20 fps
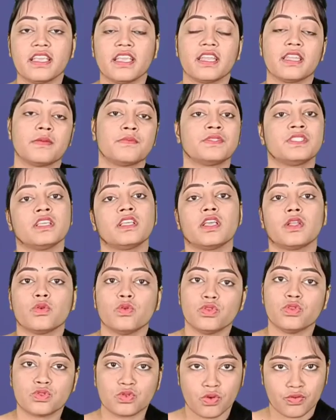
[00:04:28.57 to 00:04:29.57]
है कि एनएमसी के
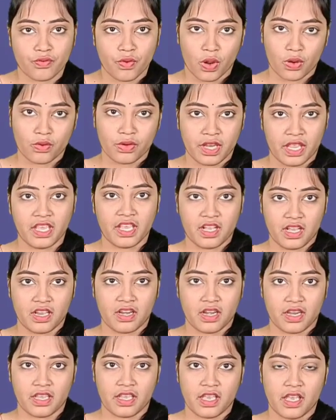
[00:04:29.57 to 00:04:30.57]
रूल्स को फॉलो नहीं कर
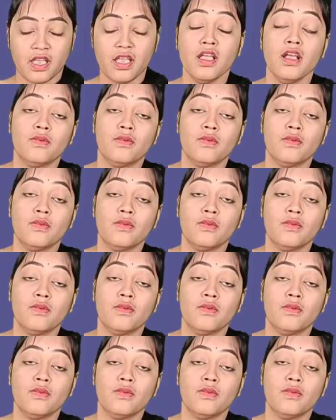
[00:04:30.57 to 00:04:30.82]
रही है